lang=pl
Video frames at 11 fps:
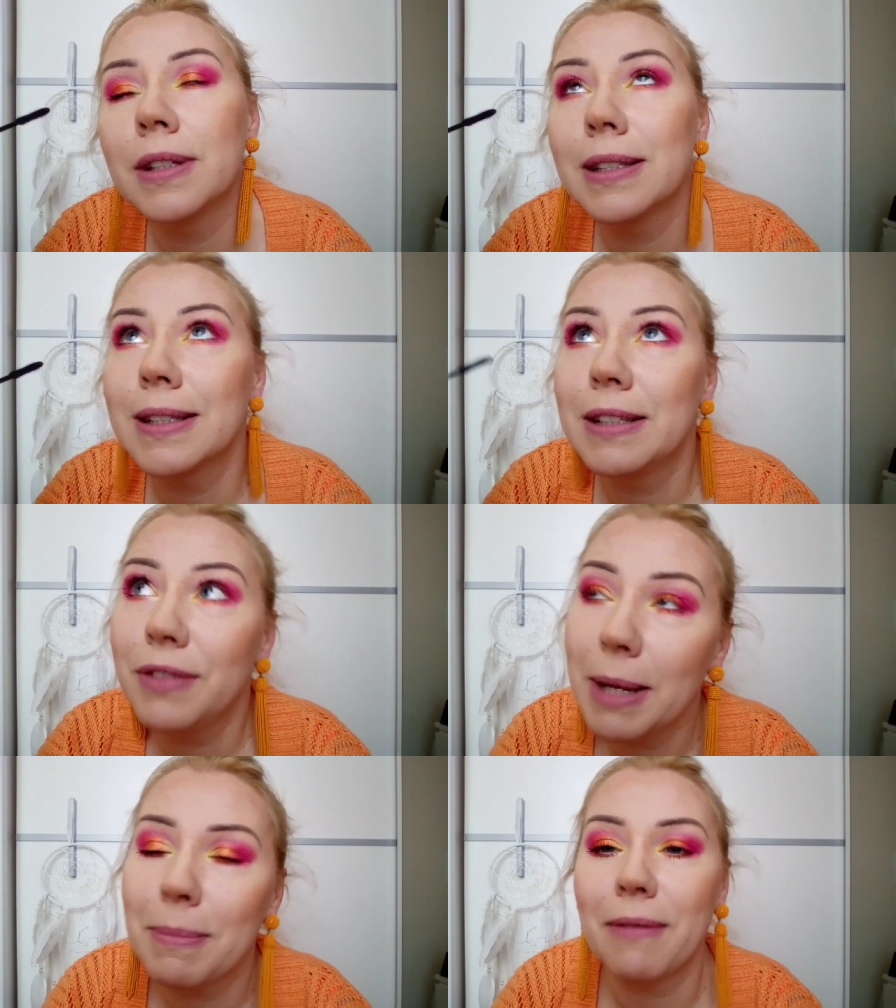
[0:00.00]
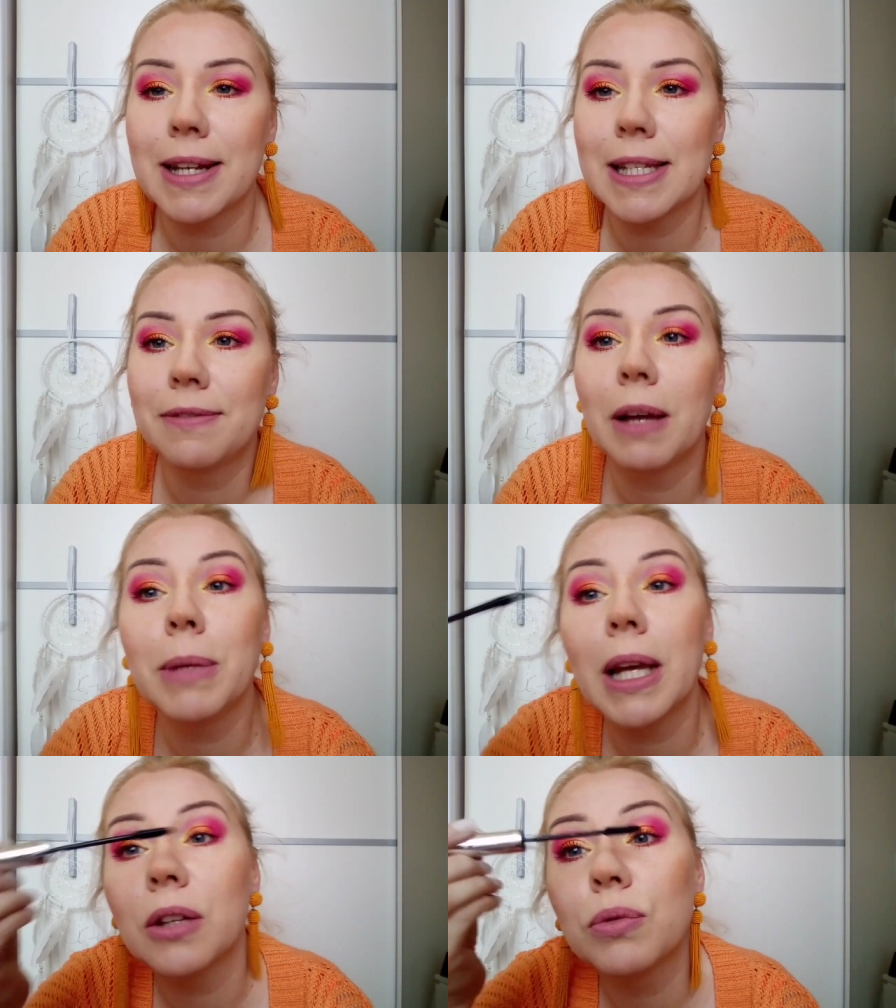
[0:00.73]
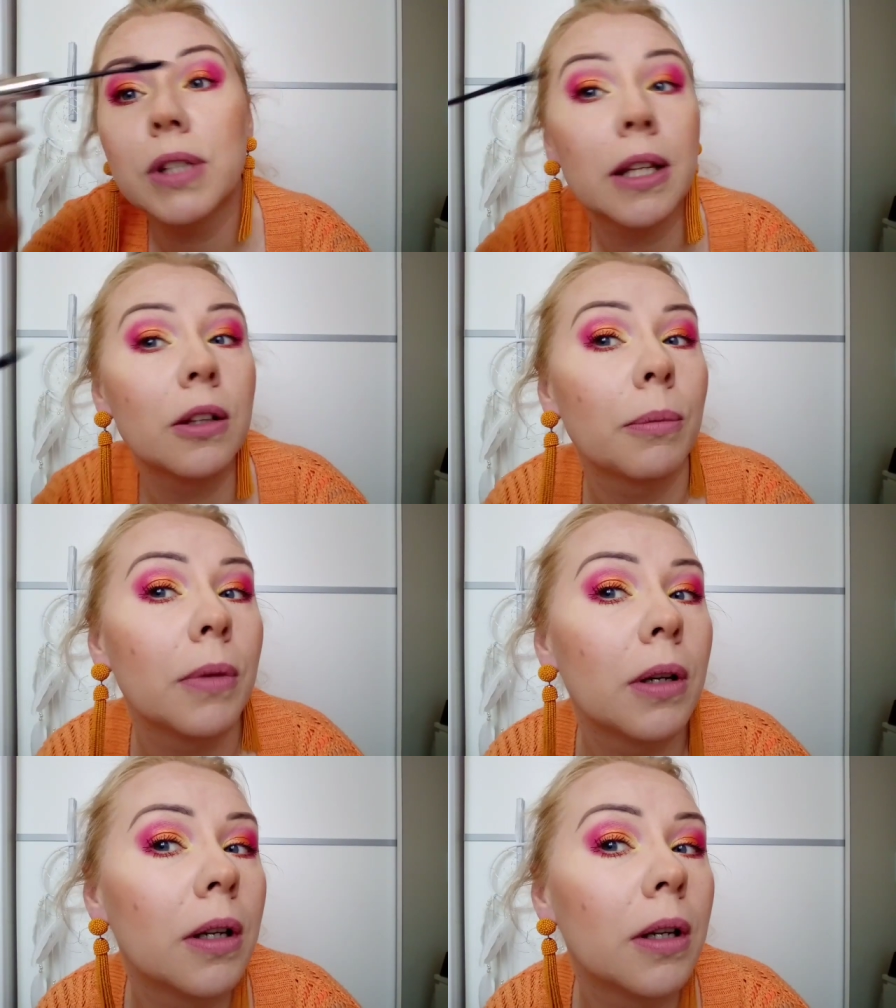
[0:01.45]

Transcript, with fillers: z dwiema warstwami, a tu z jedną.